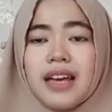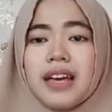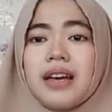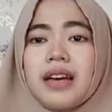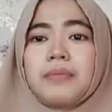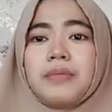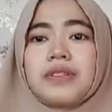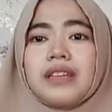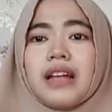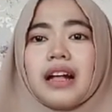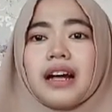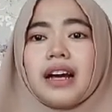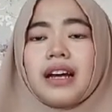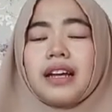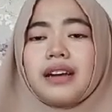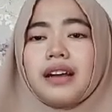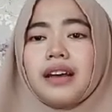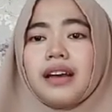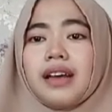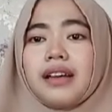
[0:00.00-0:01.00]
Misalkan
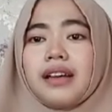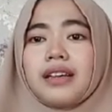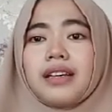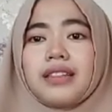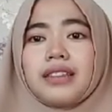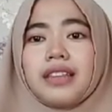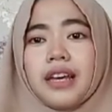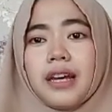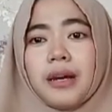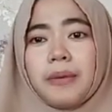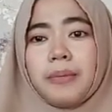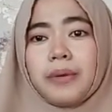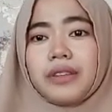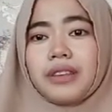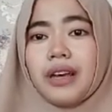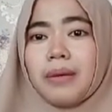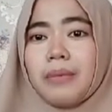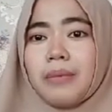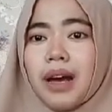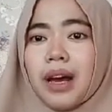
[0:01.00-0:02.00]
kita yang
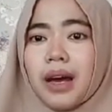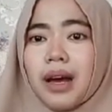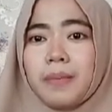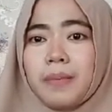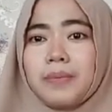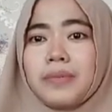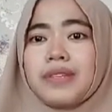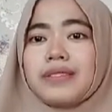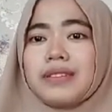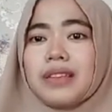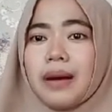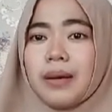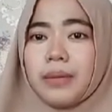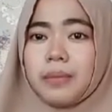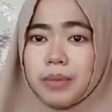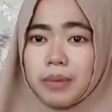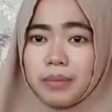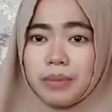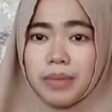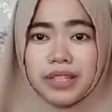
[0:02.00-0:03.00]
pertama bisa
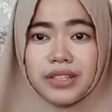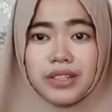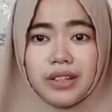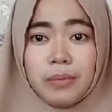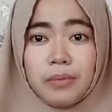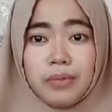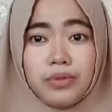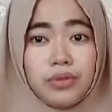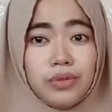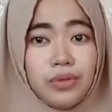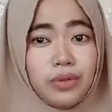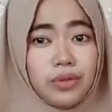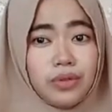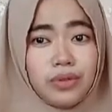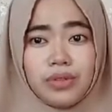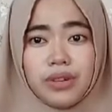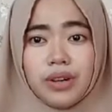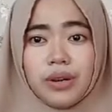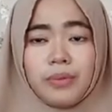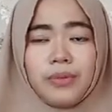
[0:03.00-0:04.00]
membaca buku,
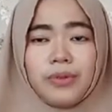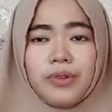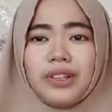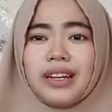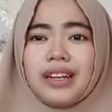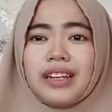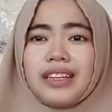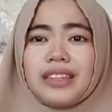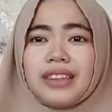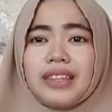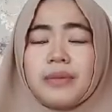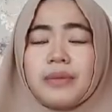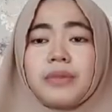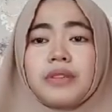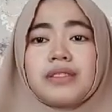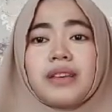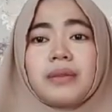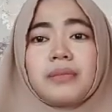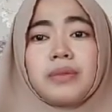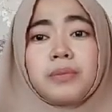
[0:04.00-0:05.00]
kemudian kita bisa
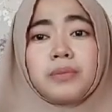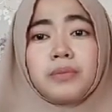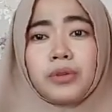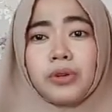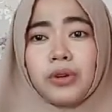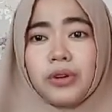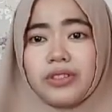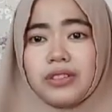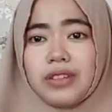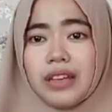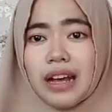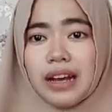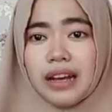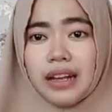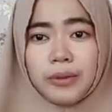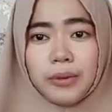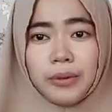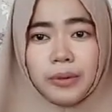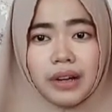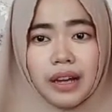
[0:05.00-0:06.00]
memurazah
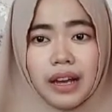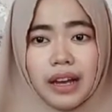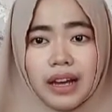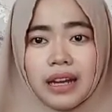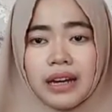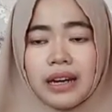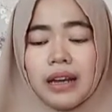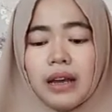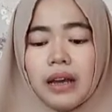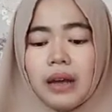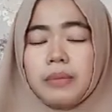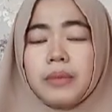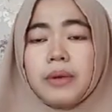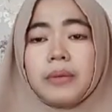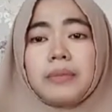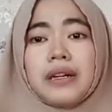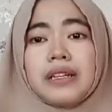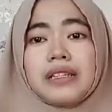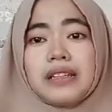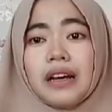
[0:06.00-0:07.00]
Al-Qur'an,
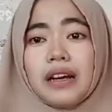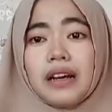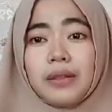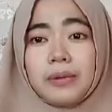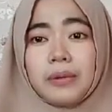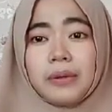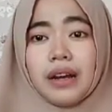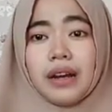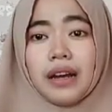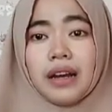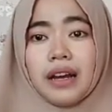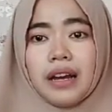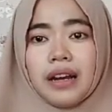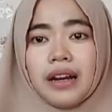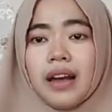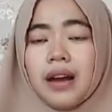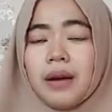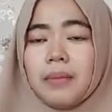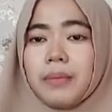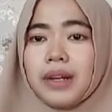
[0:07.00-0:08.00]
membaca Al-Qur'an,
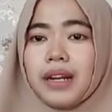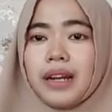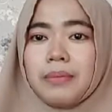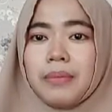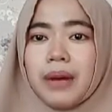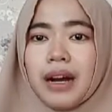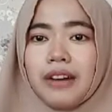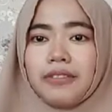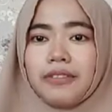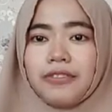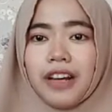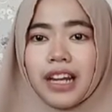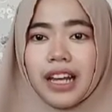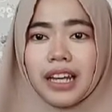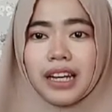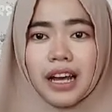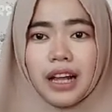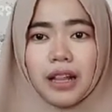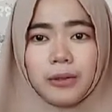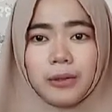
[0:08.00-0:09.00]
menambah hafalan
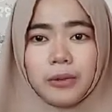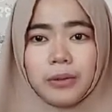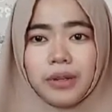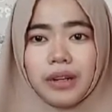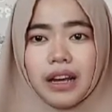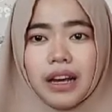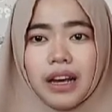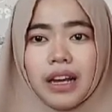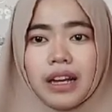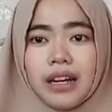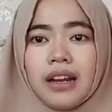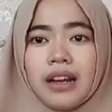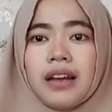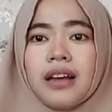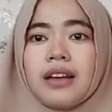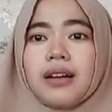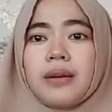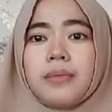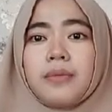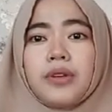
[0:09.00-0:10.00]
Al-Qur'an,
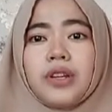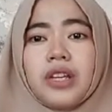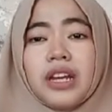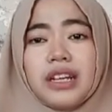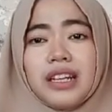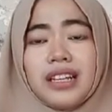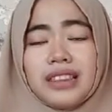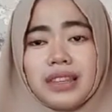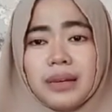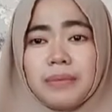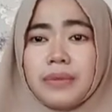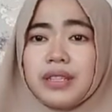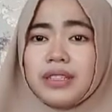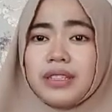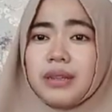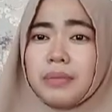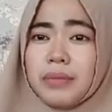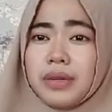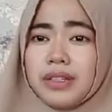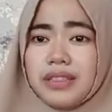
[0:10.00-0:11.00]
kemudian kita
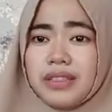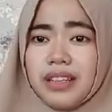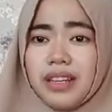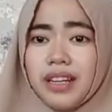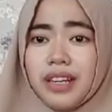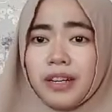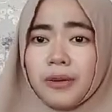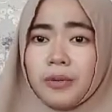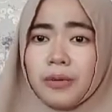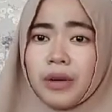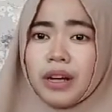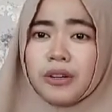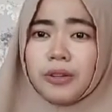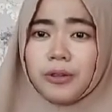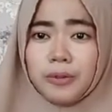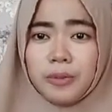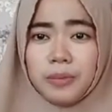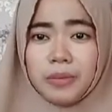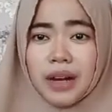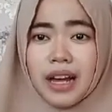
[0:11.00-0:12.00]
bersih-bersih lingkungan
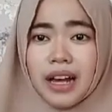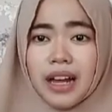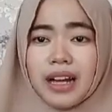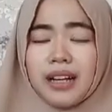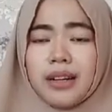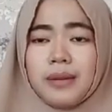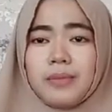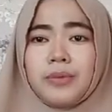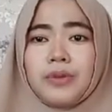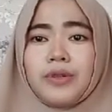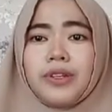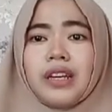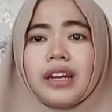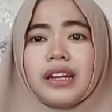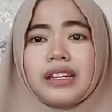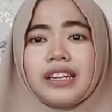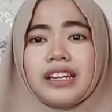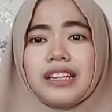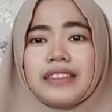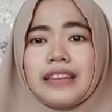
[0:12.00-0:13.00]
rumah, kemudian
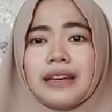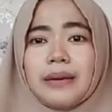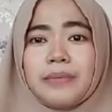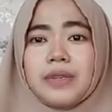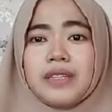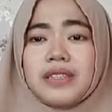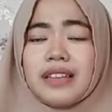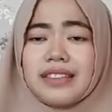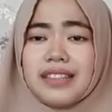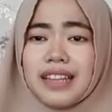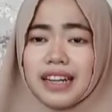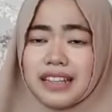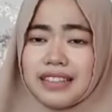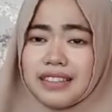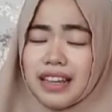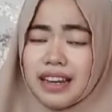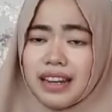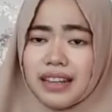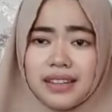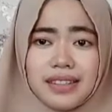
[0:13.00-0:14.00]
kita bisa
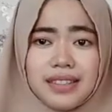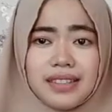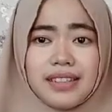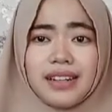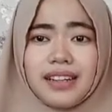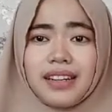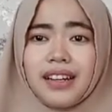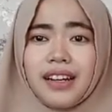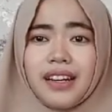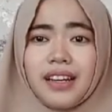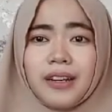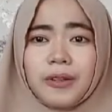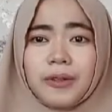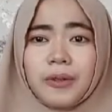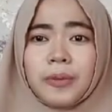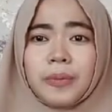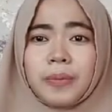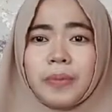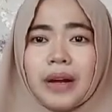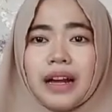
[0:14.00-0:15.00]
jalan-jalan di sekeliling
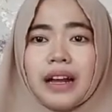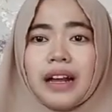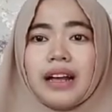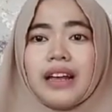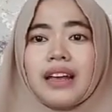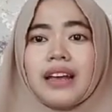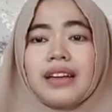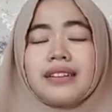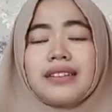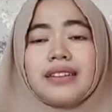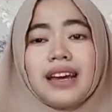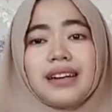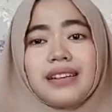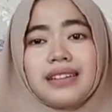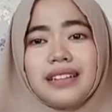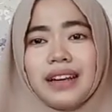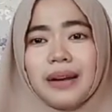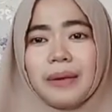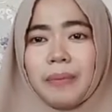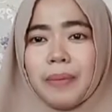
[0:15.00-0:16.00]
rumah dan yang
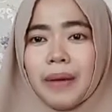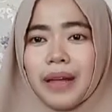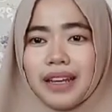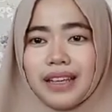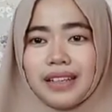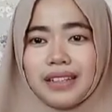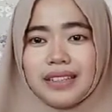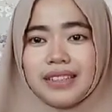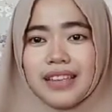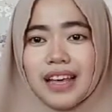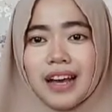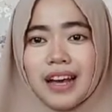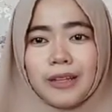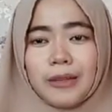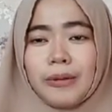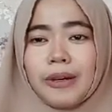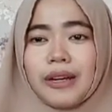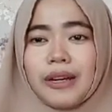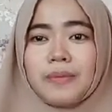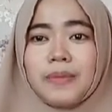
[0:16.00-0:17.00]
yang paling sangat
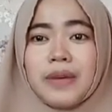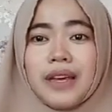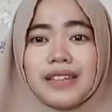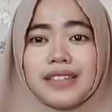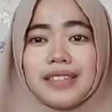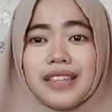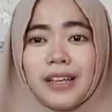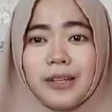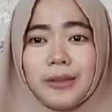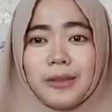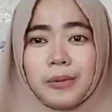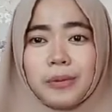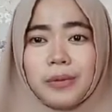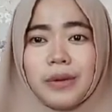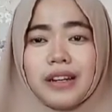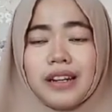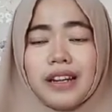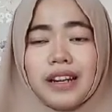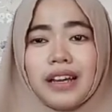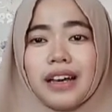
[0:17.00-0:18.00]
luar biasa itu
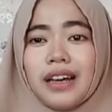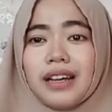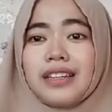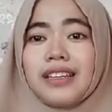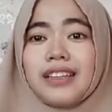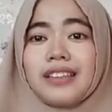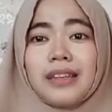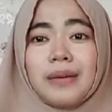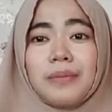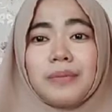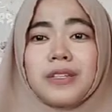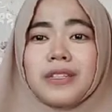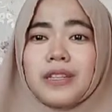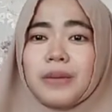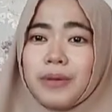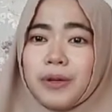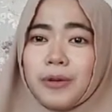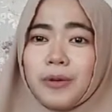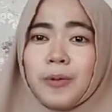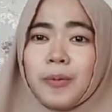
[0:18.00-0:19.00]
adalah kita bisa
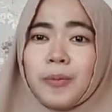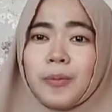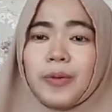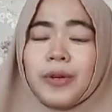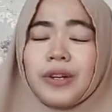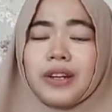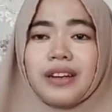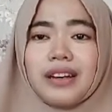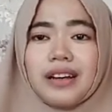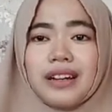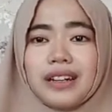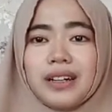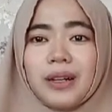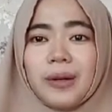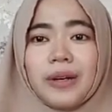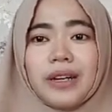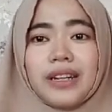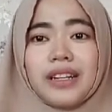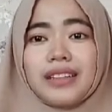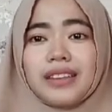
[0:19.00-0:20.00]
berkumpul dengan
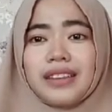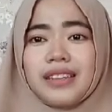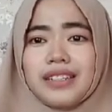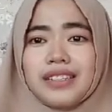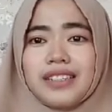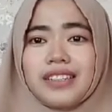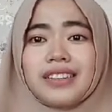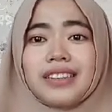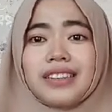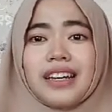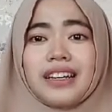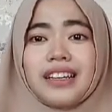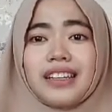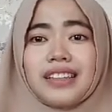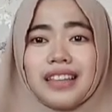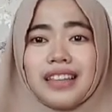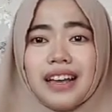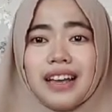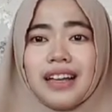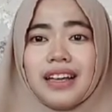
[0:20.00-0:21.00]
keluarga tercinta
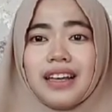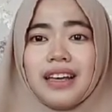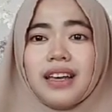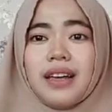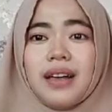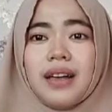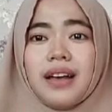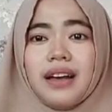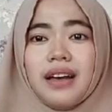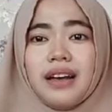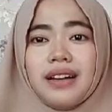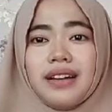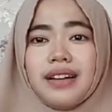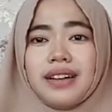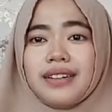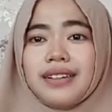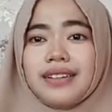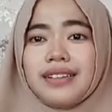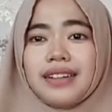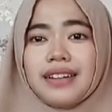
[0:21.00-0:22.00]
kita.
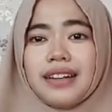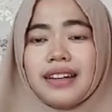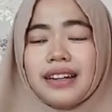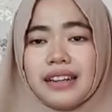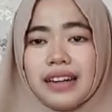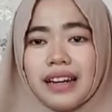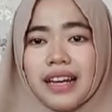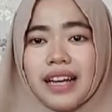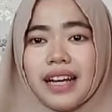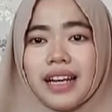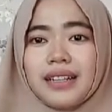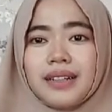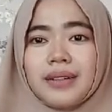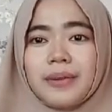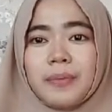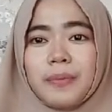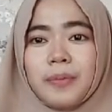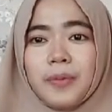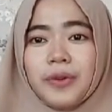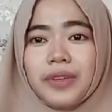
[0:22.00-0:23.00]
Karena
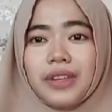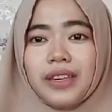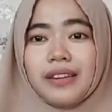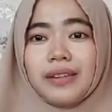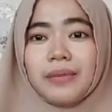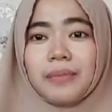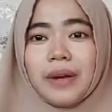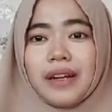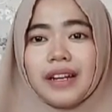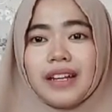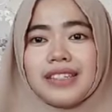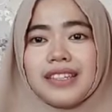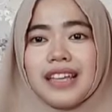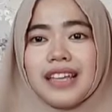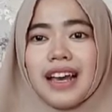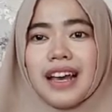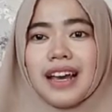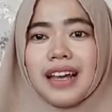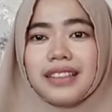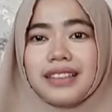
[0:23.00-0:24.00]
mungkin pada
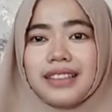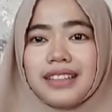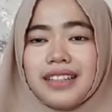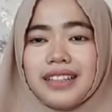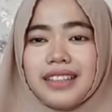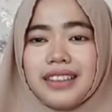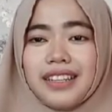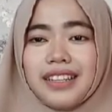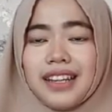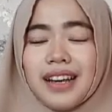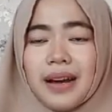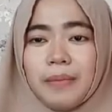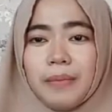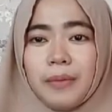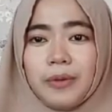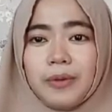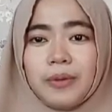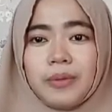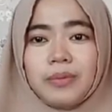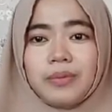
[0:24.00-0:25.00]
saat ketika belum